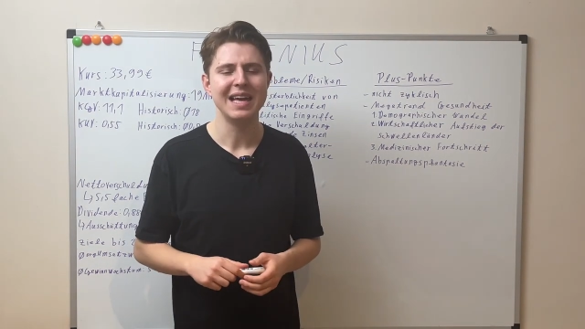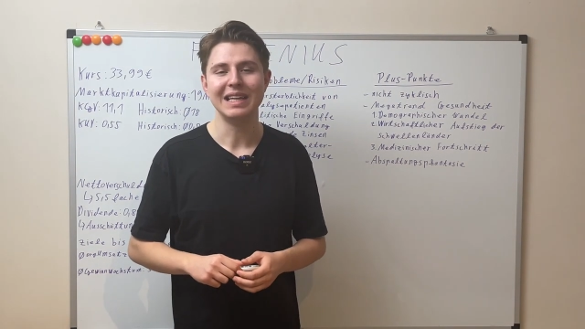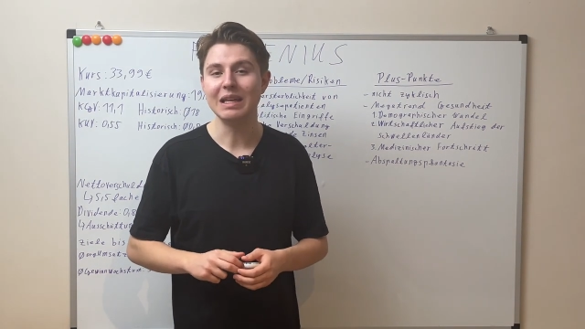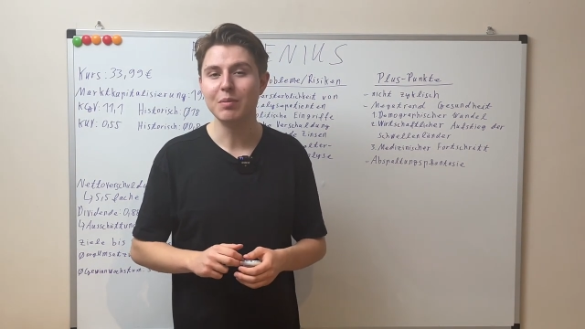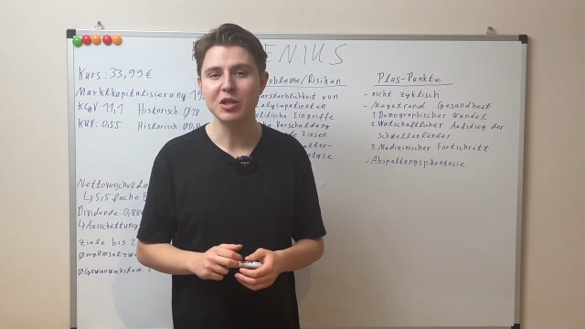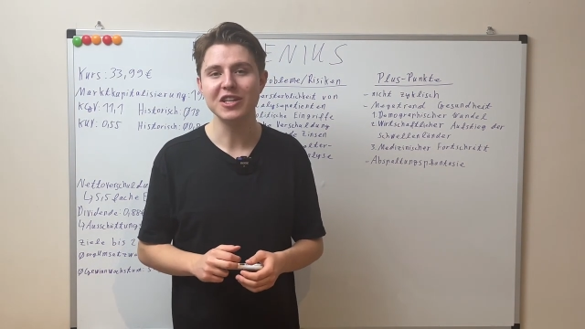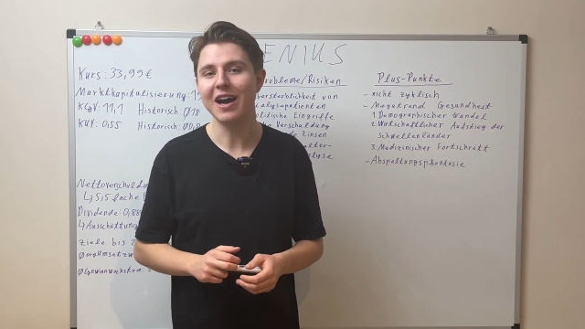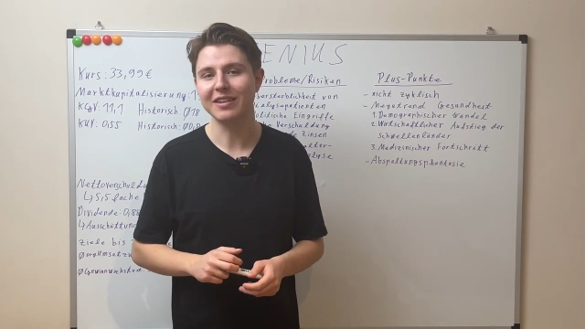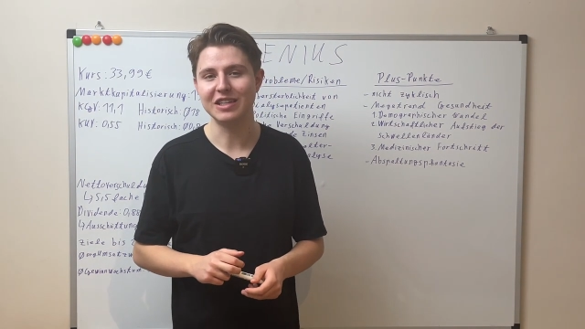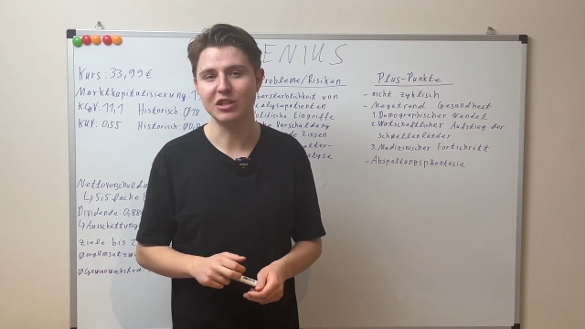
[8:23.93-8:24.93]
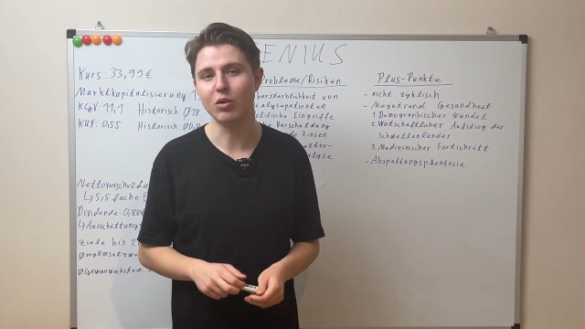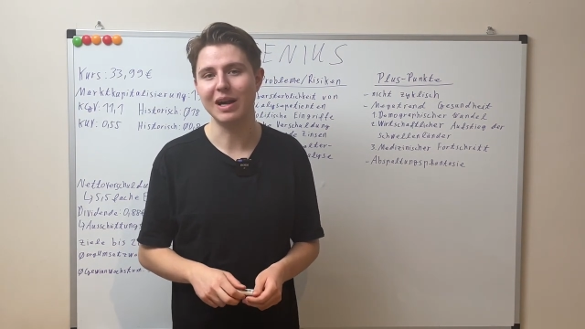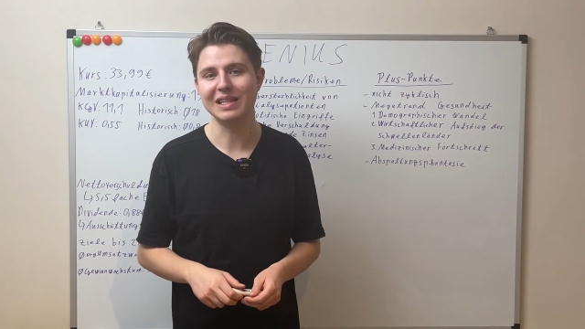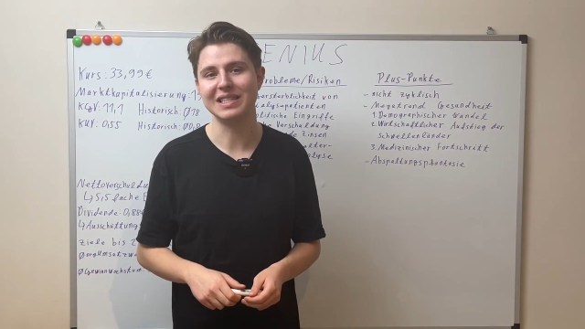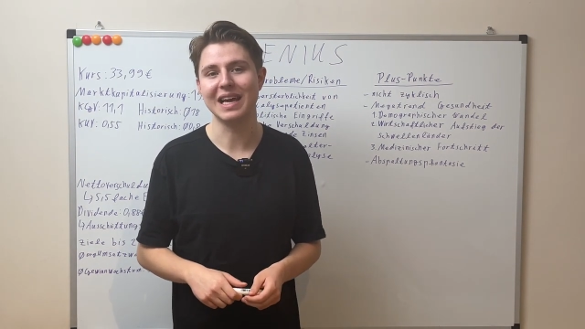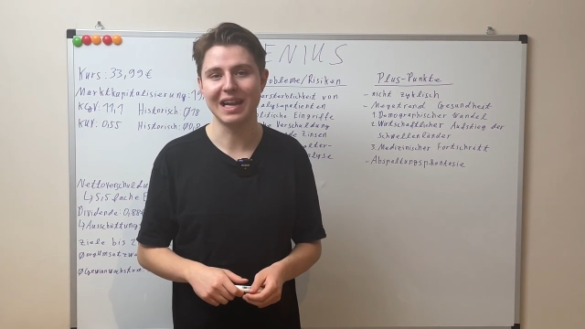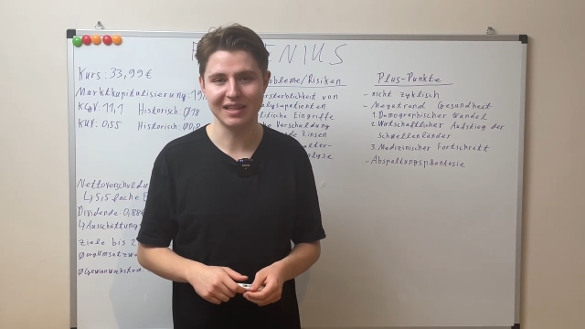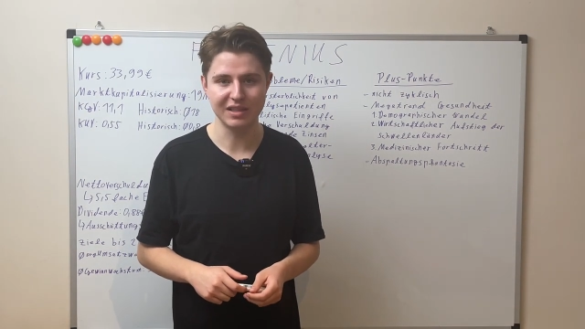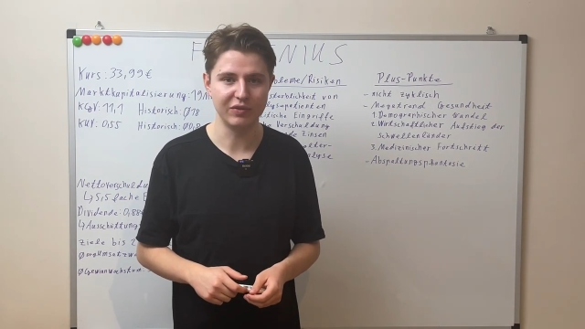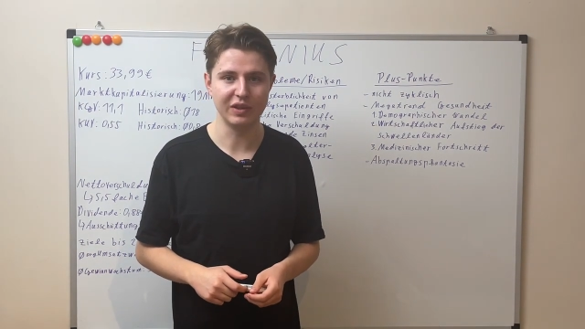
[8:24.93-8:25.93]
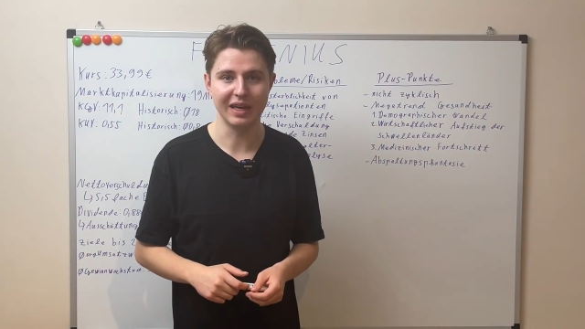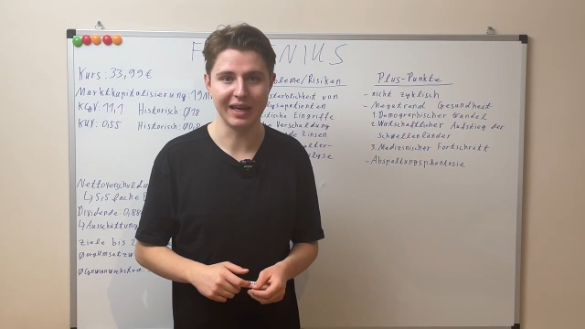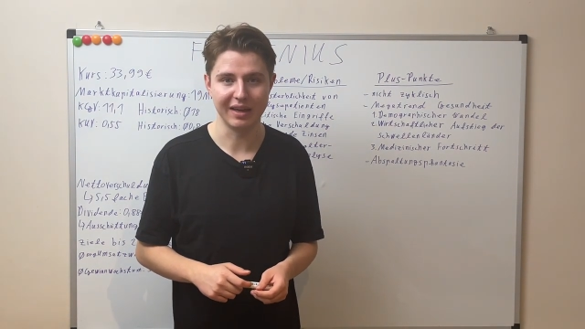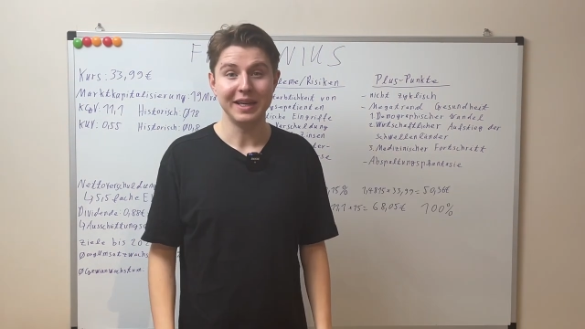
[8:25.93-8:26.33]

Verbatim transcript: die betrachte ich doch als relativ gering.